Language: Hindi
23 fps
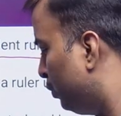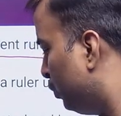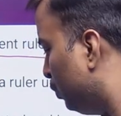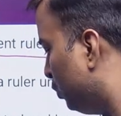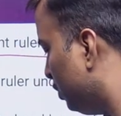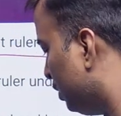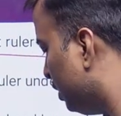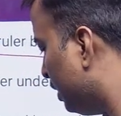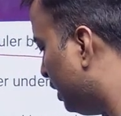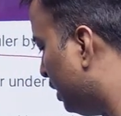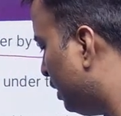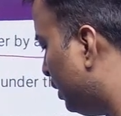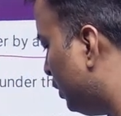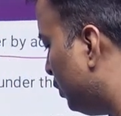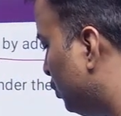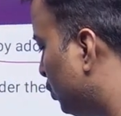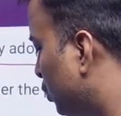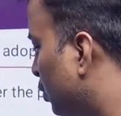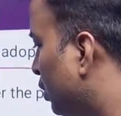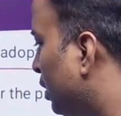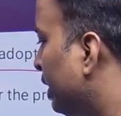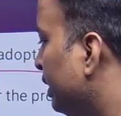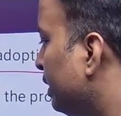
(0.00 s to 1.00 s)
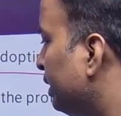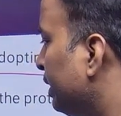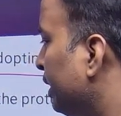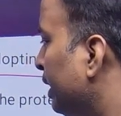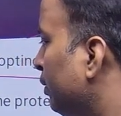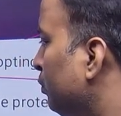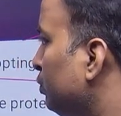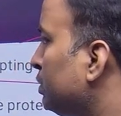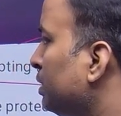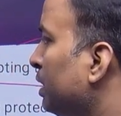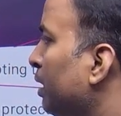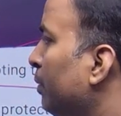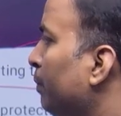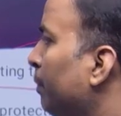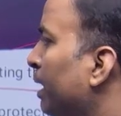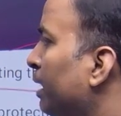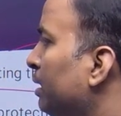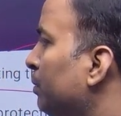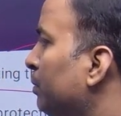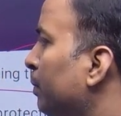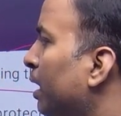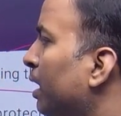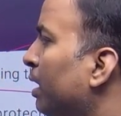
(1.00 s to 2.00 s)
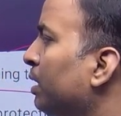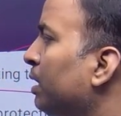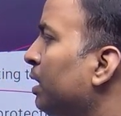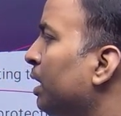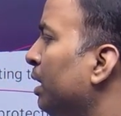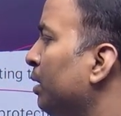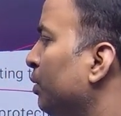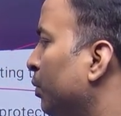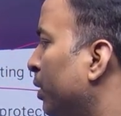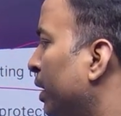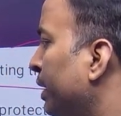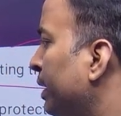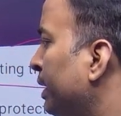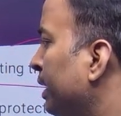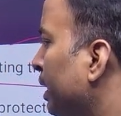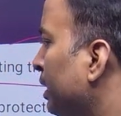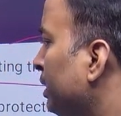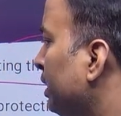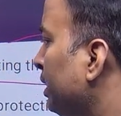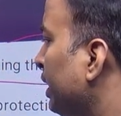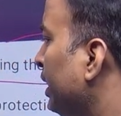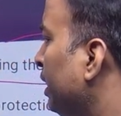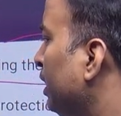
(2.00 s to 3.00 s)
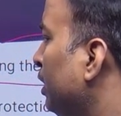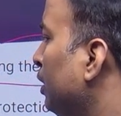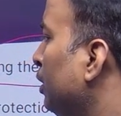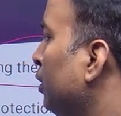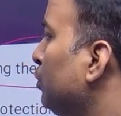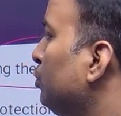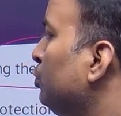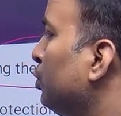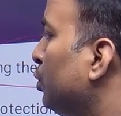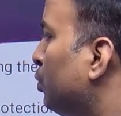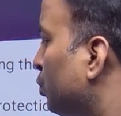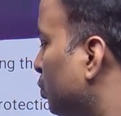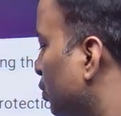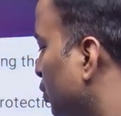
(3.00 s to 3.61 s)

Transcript: उनका वो हटते हैं उसके बाद बहार खान लोहानी आते हैं जो खुद